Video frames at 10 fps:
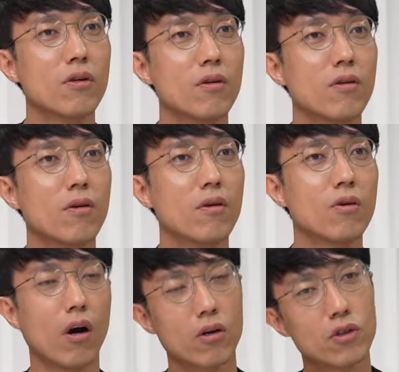어...
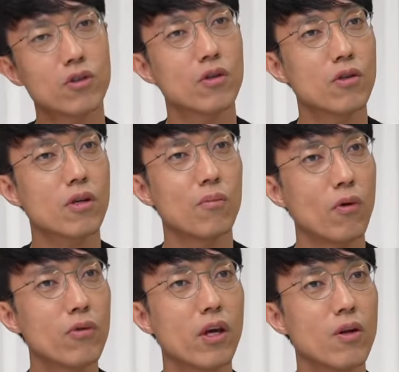야, 진짜 이렇게
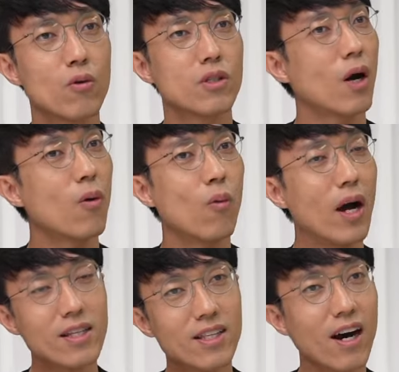먼데 일로 이사
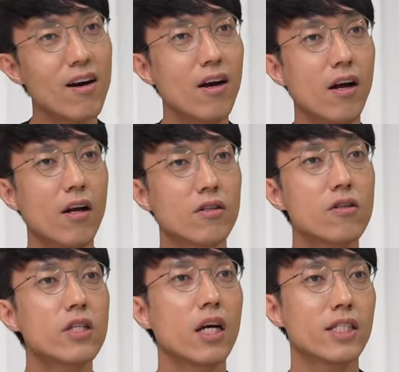와야 되나? 네.
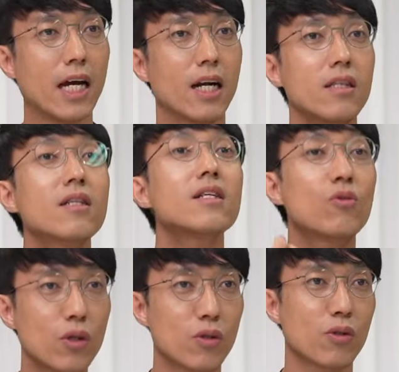그런 생각이 잠깐
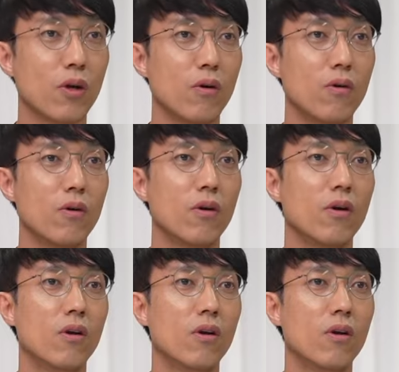들기도 했었어요. 네.